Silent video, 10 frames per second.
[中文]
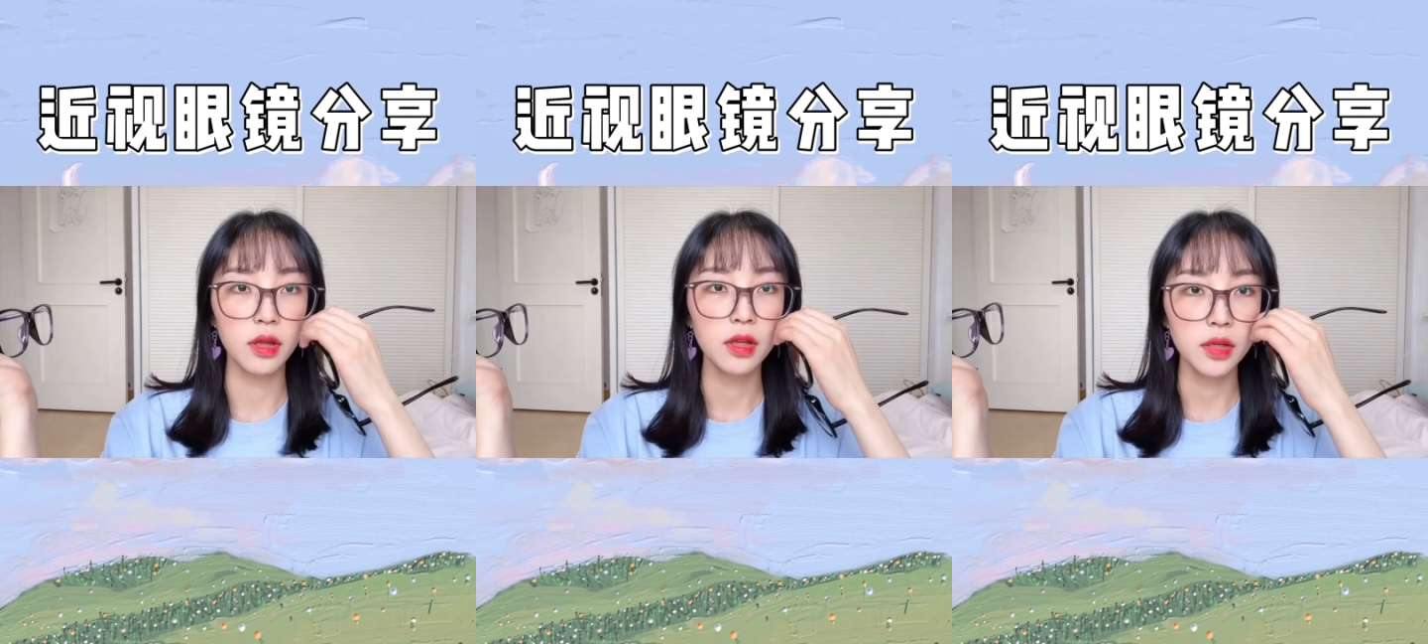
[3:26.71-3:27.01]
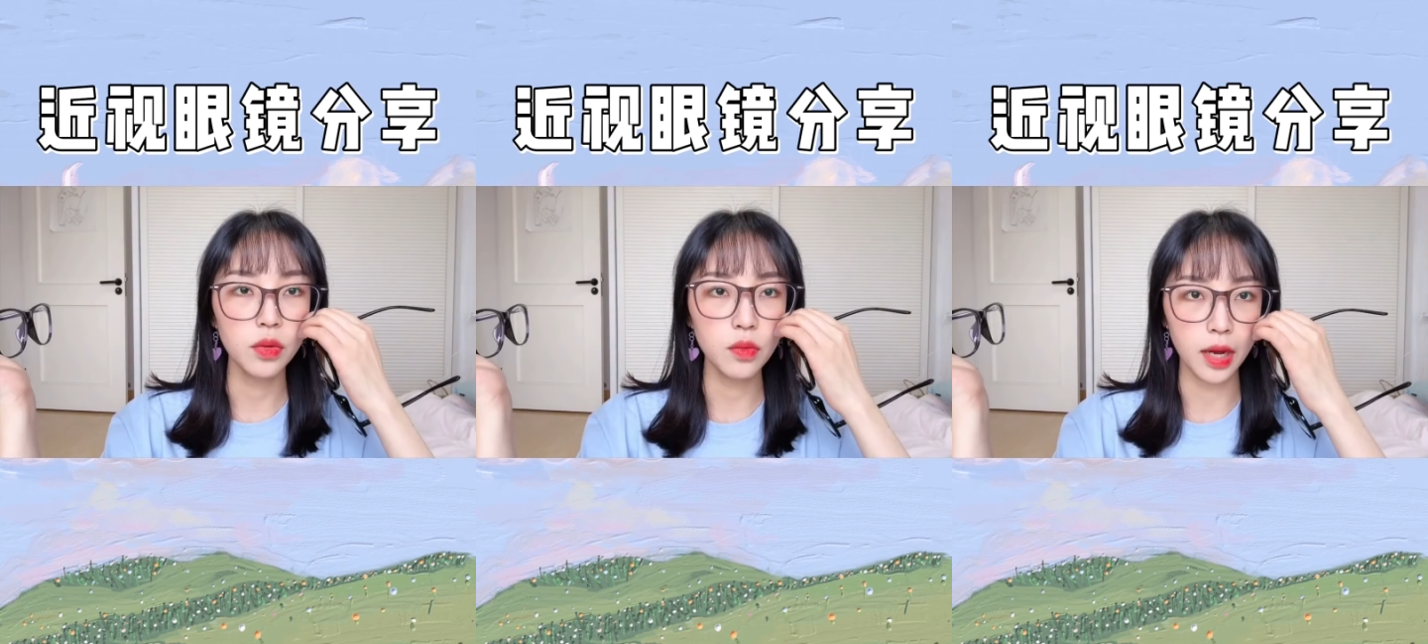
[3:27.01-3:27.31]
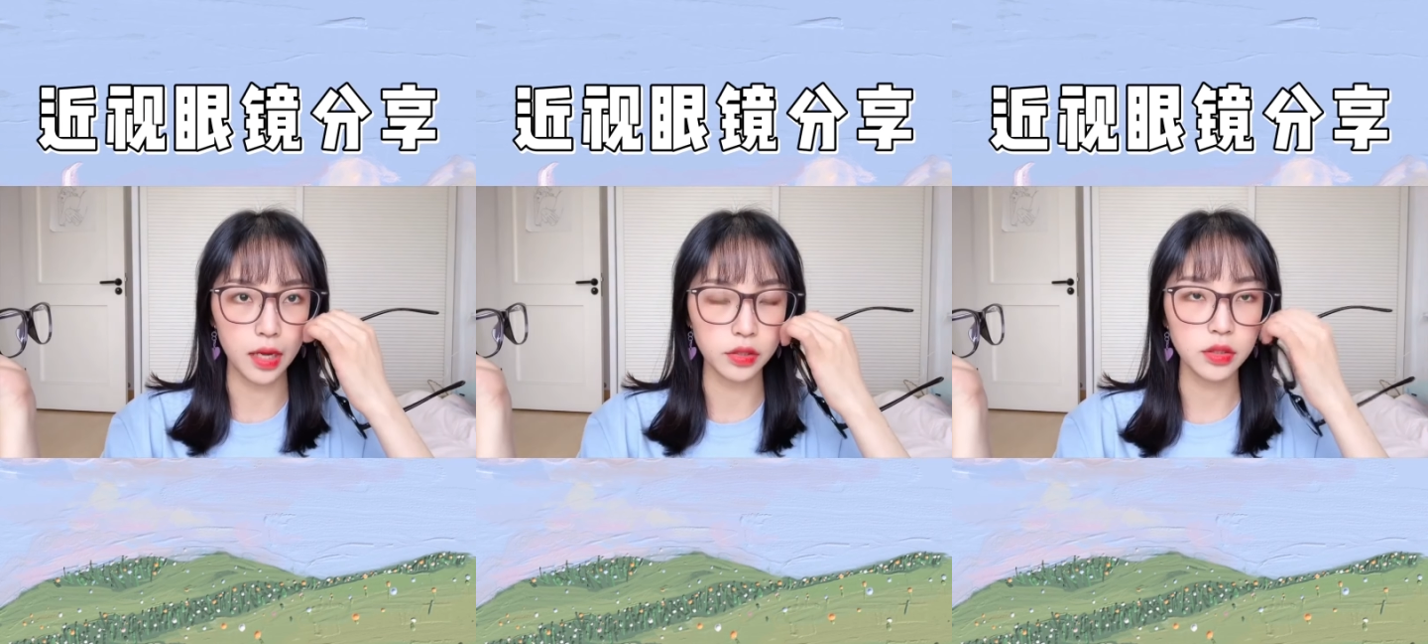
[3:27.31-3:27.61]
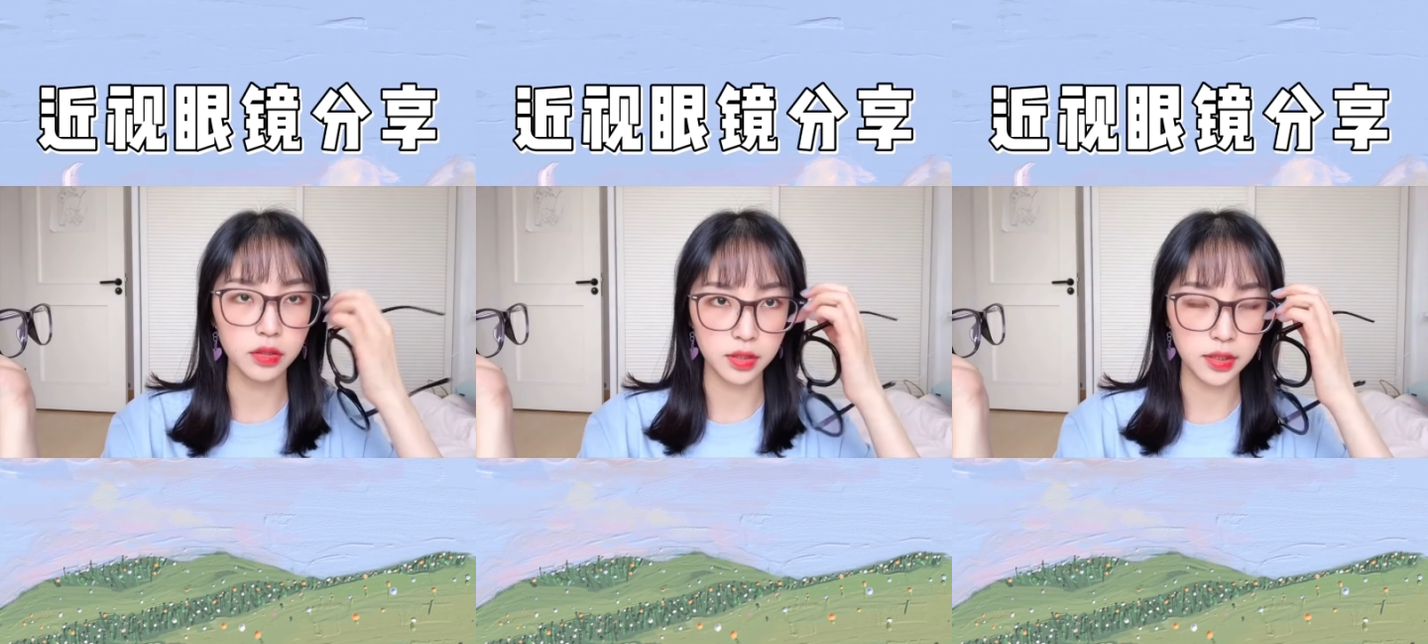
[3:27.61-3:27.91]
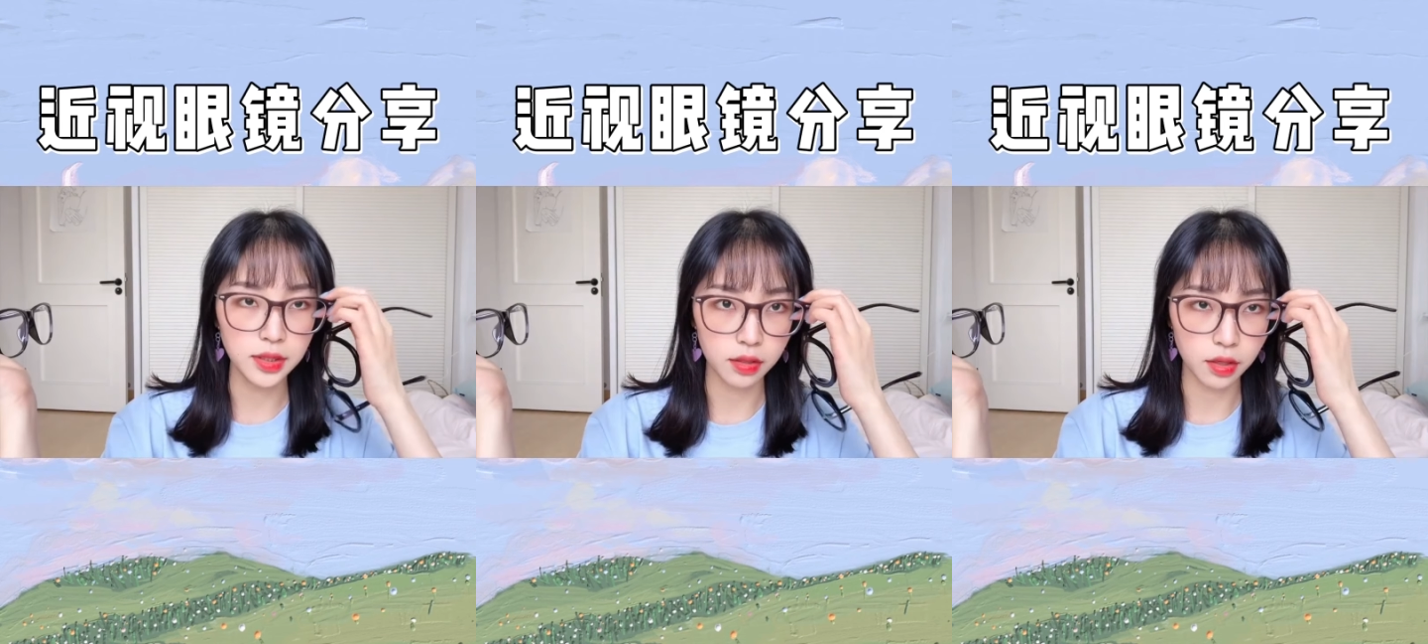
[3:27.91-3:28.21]
因为我还是挺
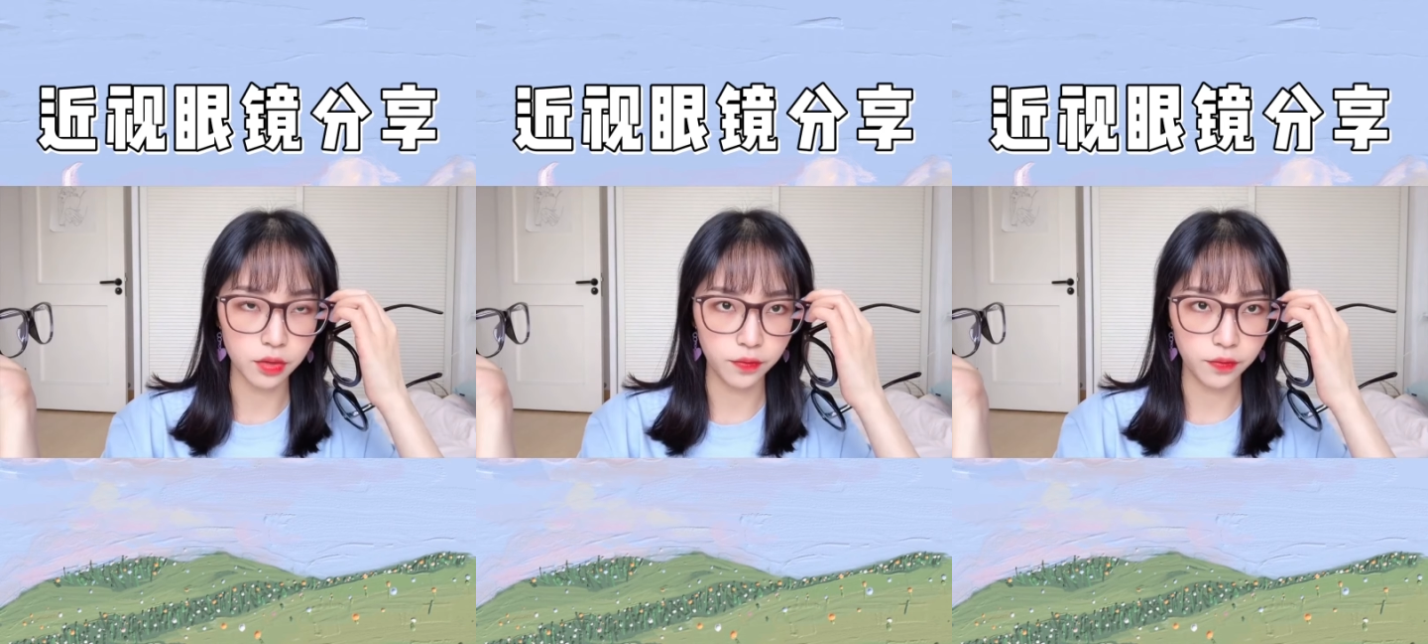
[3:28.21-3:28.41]
想要一